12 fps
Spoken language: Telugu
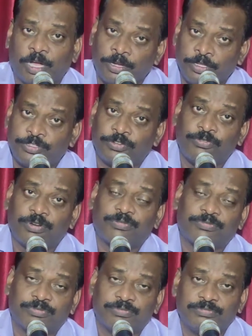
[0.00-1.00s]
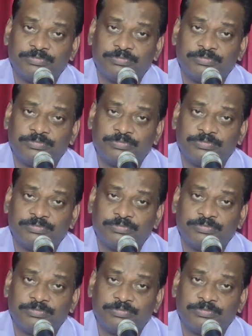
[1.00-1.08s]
అన్నజనులకు